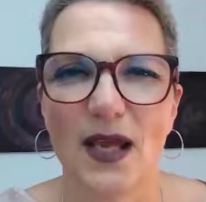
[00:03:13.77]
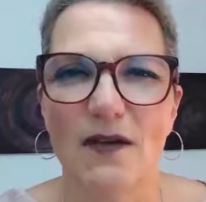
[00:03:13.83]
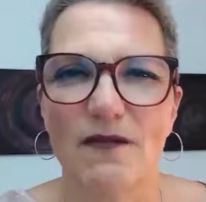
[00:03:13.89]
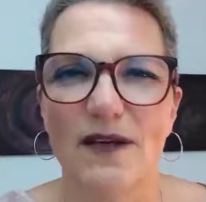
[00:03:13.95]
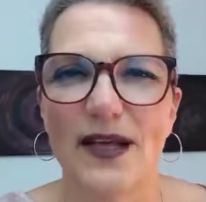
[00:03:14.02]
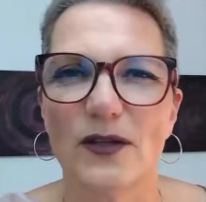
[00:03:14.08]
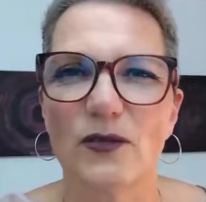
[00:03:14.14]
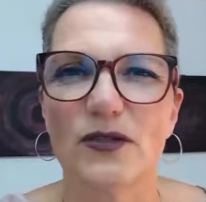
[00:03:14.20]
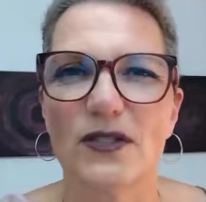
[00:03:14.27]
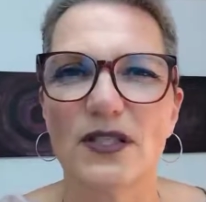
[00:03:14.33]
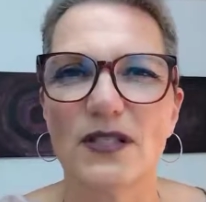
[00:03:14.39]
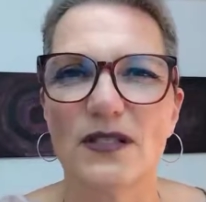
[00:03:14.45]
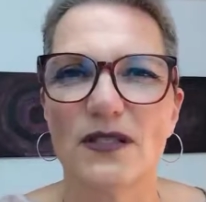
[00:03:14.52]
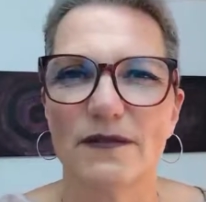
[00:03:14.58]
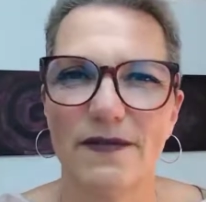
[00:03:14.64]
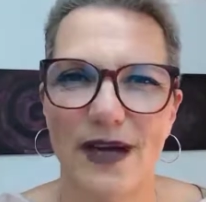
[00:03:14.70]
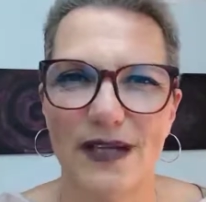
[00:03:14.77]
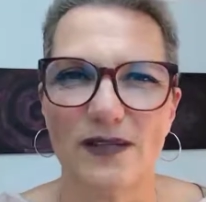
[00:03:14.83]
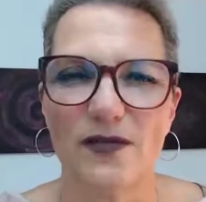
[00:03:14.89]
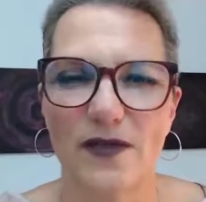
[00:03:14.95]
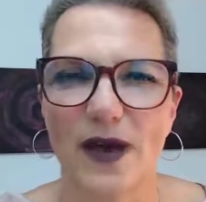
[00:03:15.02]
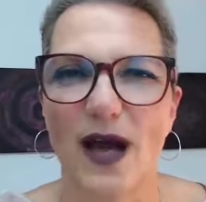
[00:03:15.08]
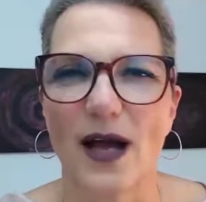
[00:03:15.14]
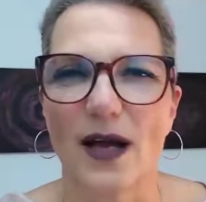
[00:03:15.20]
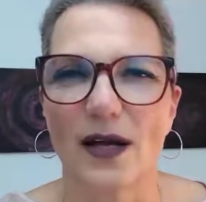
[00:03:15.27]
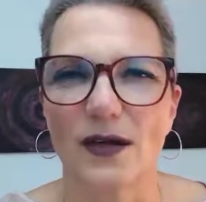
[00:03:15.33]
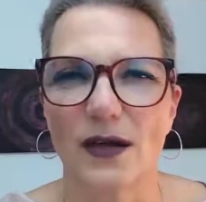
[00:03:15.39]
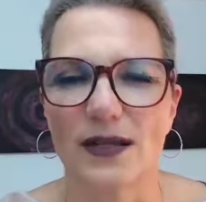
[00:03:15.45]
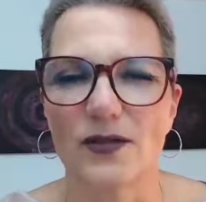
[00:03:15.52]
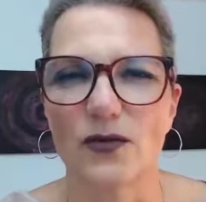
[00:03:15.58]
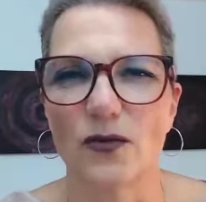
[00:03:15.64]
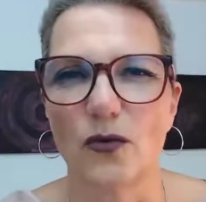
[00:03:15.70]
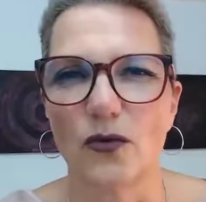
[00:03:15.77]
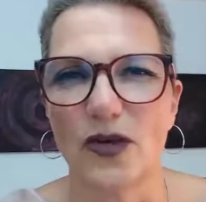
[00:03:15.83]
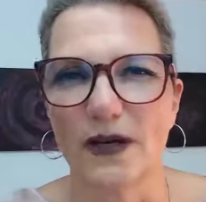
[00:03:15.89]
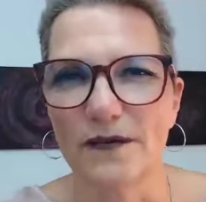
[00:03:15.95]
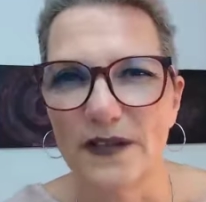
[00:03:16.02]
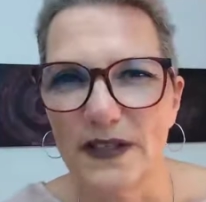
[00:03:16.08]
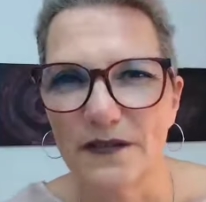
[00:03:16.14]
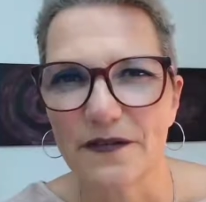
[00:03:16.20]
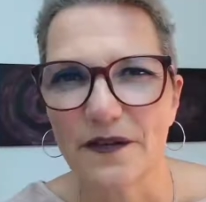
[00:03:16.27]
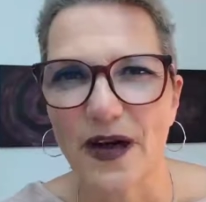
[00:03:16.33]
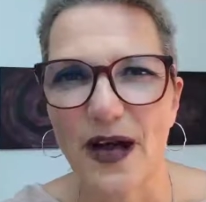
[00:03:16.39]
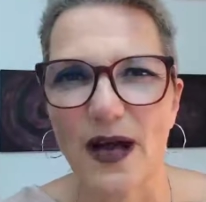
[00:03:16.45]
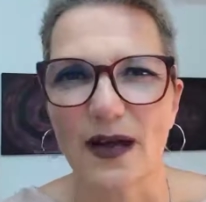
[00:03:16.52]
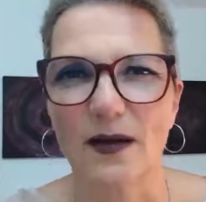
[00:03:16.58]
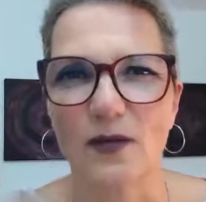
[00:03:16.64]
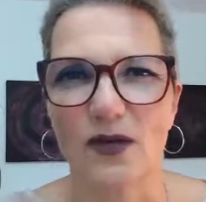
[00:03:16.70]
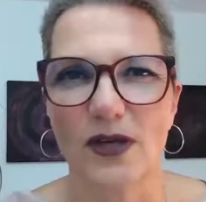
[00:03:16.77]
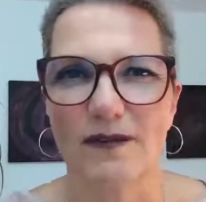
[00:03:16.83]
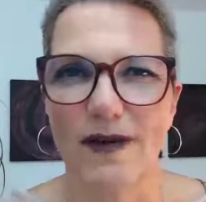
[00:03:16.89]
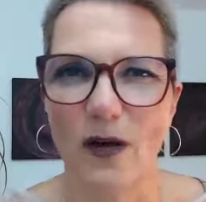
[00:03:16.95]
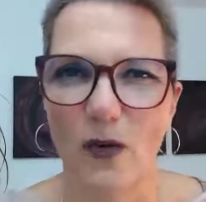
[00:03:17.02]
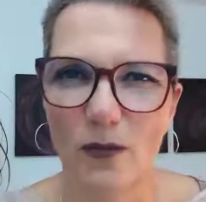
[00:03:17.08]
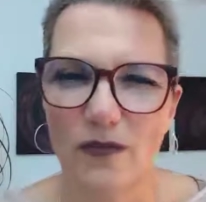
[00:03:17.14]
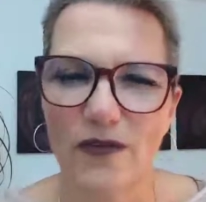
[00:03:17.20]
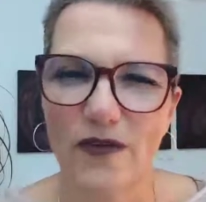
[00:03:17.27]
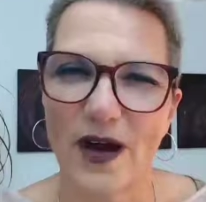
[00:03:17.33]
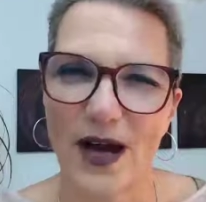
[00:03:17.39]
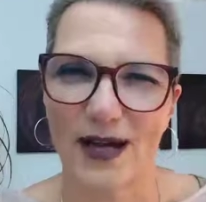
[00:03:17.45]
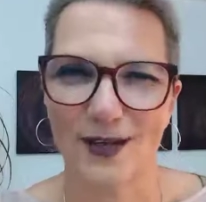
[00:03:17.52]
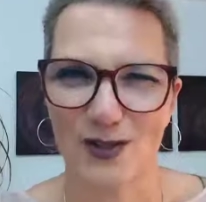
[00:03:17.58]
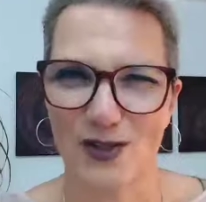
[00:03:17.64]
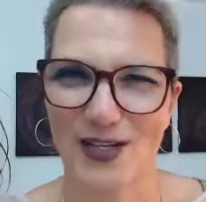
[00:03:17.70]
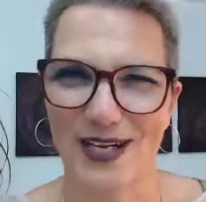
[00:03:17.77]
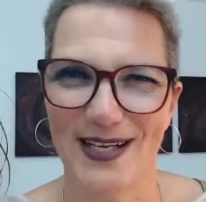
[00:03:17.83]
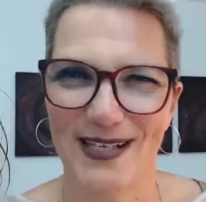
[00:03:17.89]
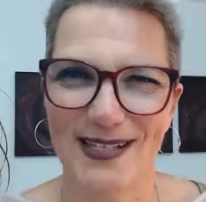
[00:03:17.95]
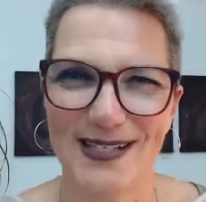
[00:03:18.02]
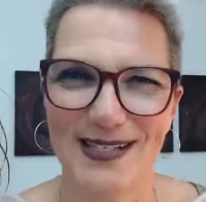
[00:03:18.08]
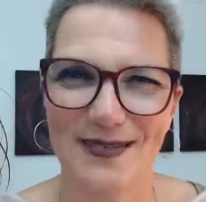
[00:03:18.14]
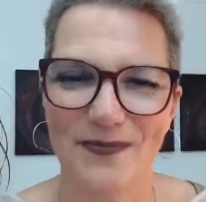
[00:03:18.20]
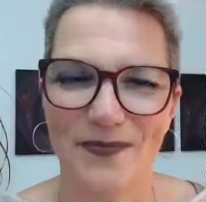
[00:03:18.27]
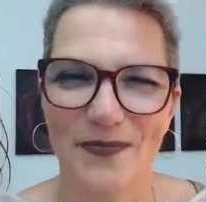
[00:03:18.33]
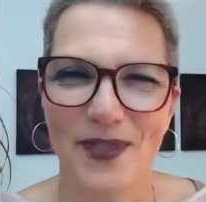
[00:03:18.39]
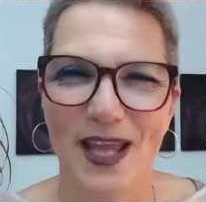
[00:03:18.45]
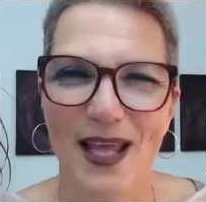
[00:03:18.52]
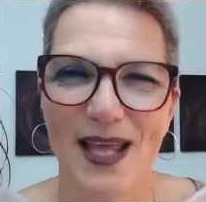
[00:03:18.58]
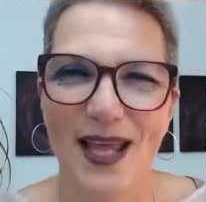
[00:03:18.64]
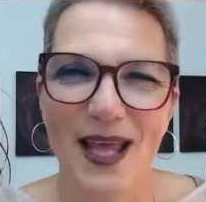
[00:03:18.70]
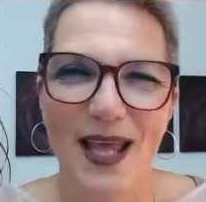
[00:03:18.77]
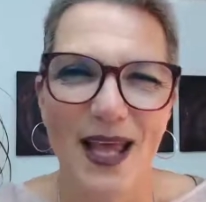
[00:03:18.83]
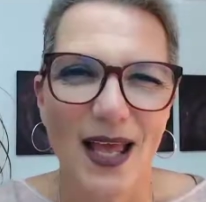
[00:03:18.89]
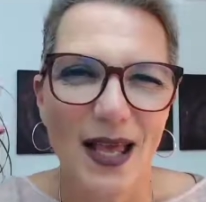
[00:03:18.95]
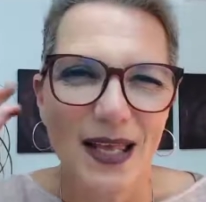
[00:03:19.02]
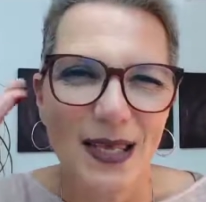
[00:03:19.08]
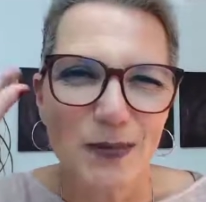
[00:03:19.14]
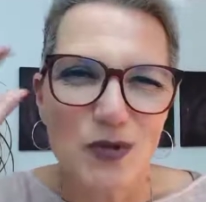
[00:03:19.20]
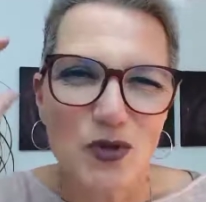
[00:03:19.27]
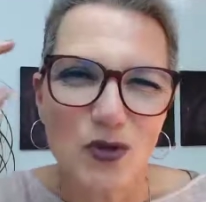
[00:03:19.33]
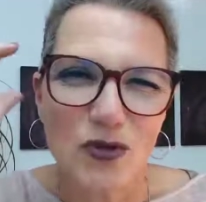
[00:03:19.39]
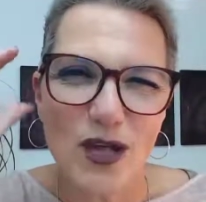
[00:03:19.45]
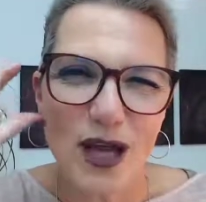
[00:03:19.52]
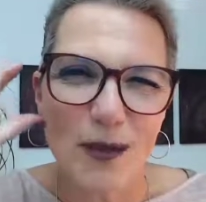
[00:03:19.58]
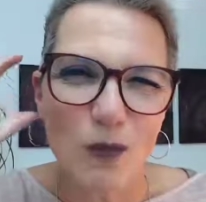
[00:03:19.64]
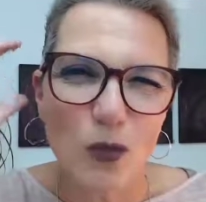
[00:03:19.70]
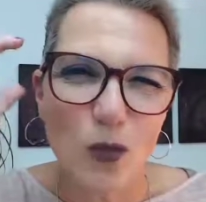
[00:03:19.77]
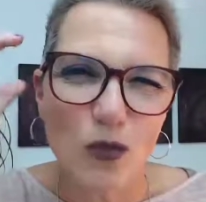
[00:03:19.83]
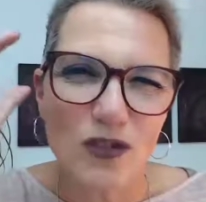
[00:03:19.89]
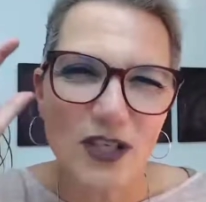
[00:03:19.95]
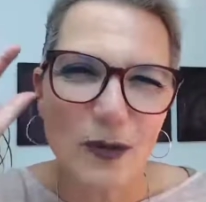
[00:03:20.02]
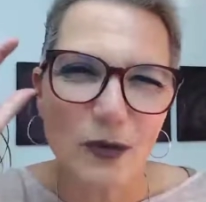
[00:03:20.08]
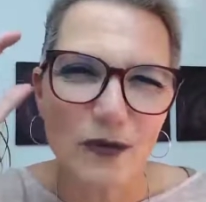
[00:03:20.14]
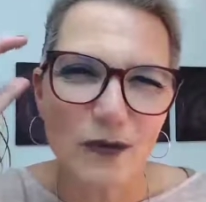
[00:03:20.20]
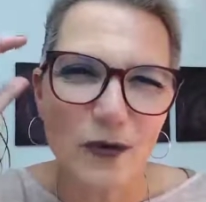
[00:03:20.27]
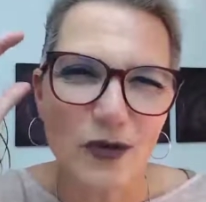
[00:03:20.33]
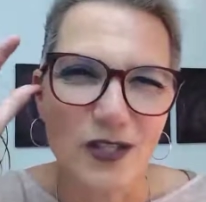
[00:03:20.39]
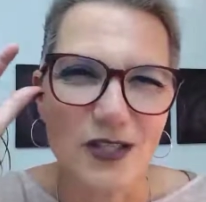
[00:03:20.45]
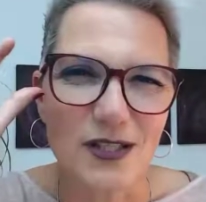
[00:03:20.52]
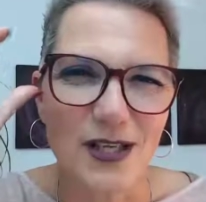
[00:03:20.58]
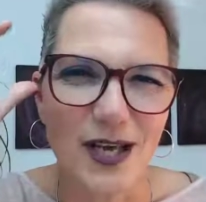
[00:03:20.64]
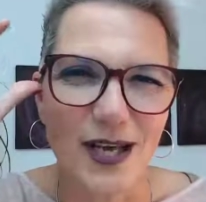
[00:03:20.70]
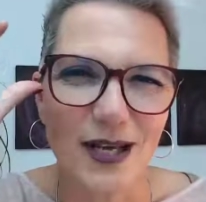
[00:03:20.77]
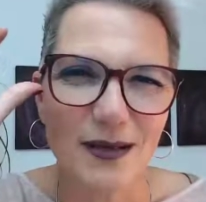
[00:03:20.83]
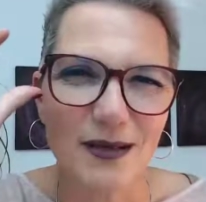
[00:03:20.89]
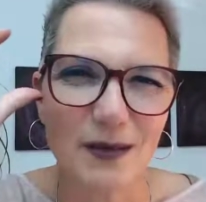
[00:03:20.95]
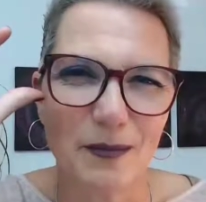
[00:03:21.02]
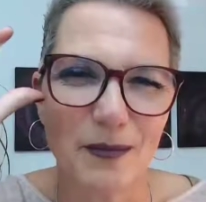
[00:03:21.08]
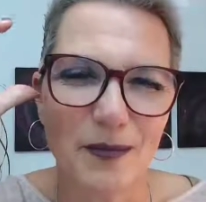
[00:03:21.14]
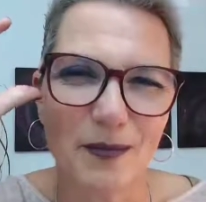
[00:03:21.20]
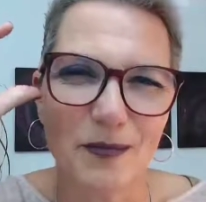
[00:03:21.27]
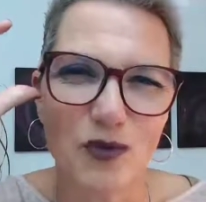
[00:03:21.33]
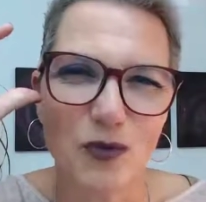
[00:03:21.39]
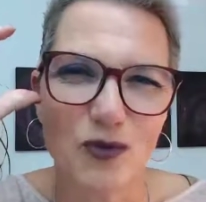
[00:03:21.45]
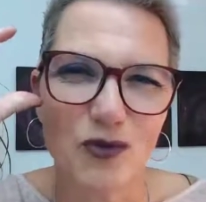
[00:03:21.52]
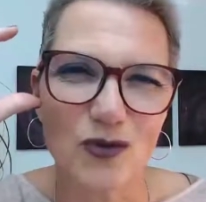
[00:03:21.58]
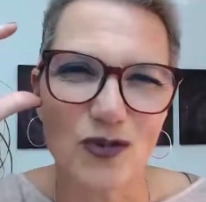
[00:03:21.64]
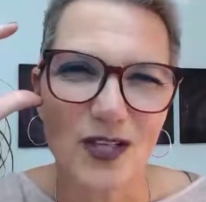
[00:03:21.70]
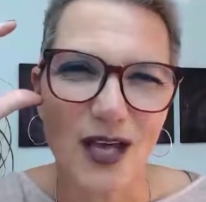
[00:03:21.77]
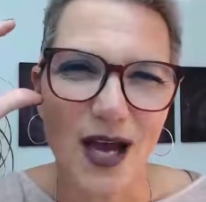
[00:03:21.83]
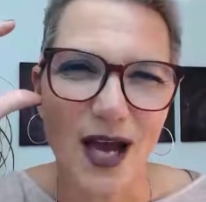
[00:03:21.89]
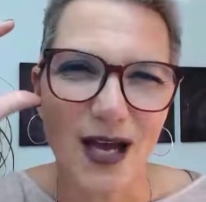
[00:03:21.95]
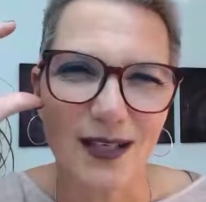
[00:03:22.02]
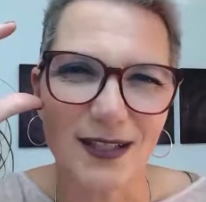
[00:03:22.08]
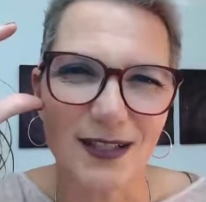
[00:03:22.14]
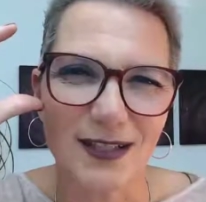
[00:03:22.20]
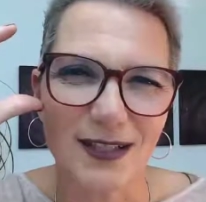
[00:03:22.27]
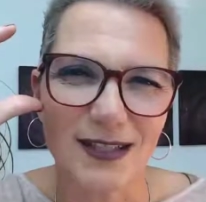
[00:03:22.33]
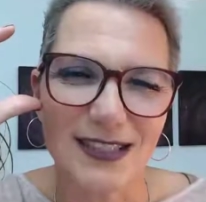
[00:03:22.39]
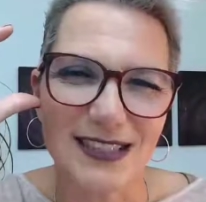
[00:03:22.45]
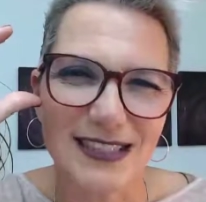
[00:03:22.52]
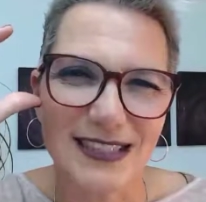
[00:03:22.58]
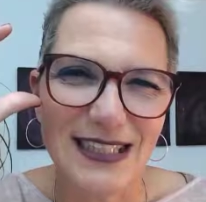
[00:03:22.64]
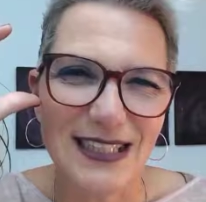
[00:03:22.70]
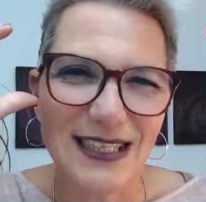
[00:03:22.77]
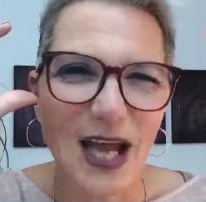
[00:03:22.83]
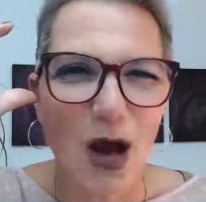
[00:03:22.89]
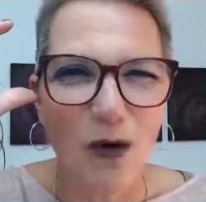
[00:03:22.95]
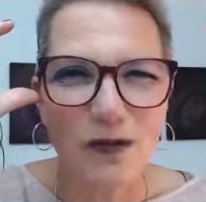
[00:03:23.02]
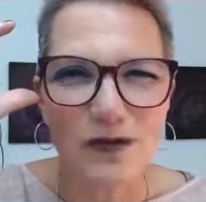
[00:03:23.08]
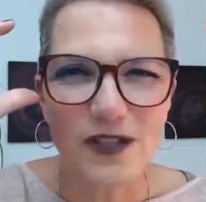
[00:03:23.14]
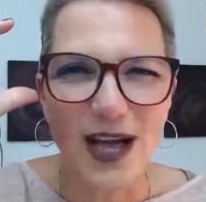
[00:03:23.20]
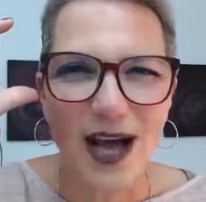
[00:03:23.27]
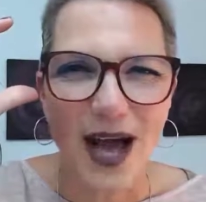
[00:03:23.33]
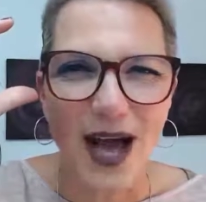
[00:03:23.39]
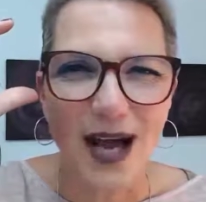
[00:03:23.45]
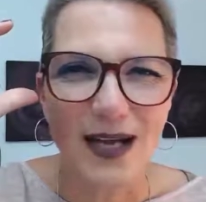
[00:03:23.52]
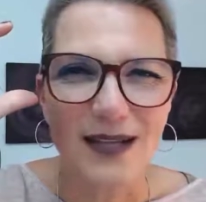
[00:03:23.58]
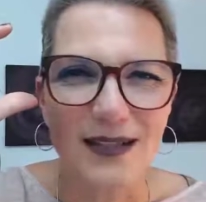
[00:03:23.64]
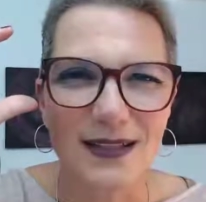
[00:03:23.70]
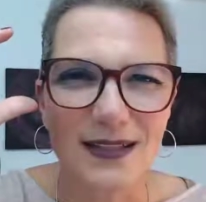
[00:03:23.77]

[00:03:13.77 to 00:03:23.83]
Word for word: Wenn du diese Was-Fragen, also oder Wie-Fragen oder Warum-Fragen stellst, Gibst du deinem Unterbewusstsein sozusagen den Auftrag